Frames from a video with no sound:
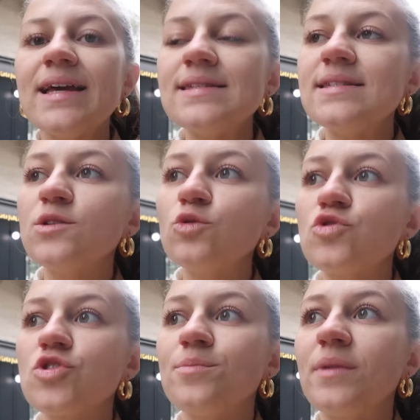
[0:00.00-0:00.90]
et sinon nous
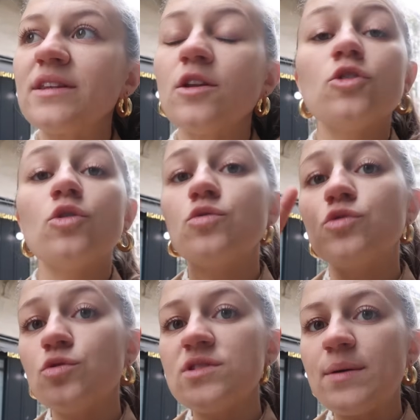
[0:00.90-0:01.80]
sommes maintenant dans le
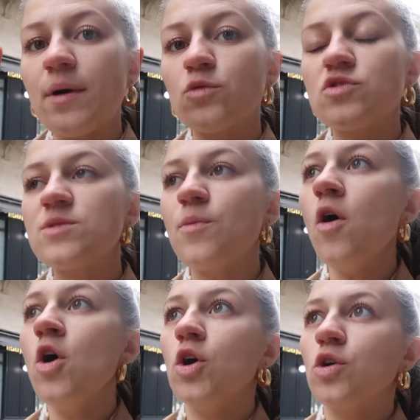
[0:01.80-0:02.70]
deuxième arrondissement
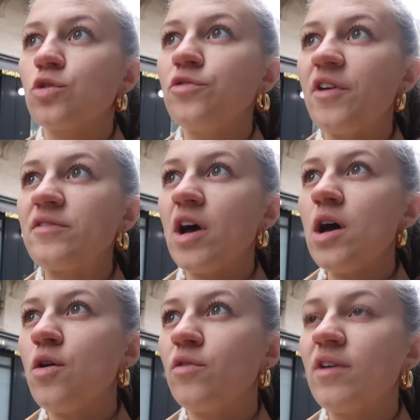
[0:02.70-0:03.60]
rue
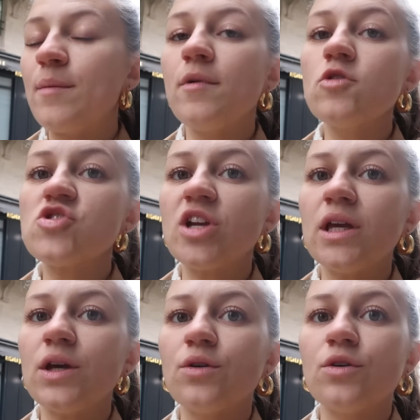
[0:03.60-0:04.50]
Favard on va
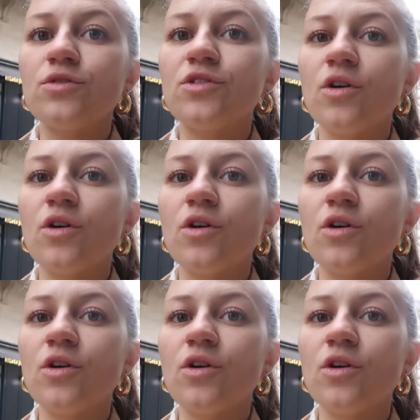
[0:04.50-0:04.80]
manger euh,